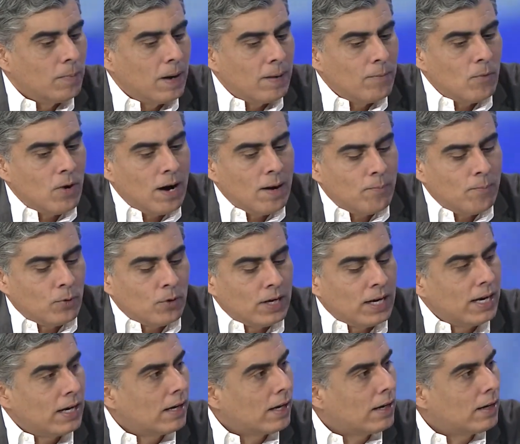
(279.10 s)
Vamos a
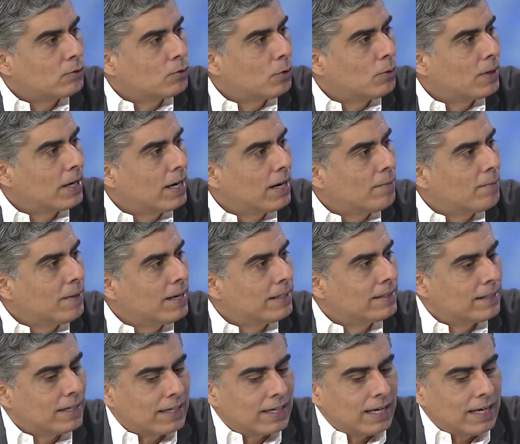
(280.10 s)
poner sobre la
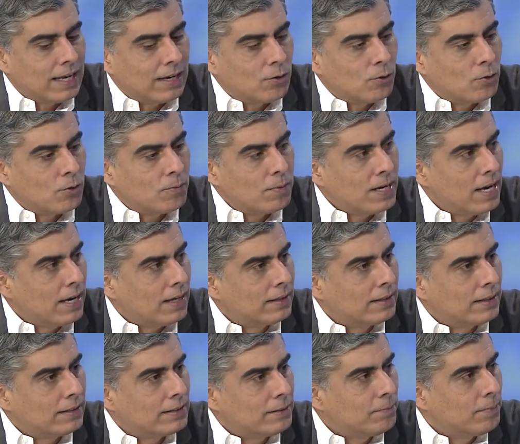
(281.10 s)
mesa que la economía
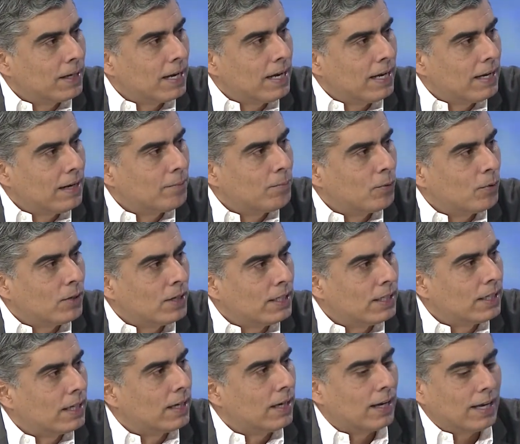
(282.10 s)
esté separada de la
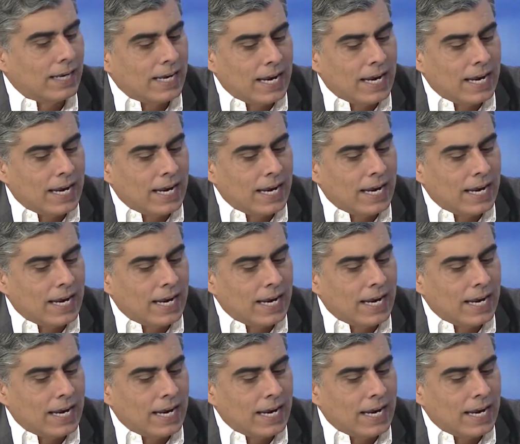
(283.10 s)
política.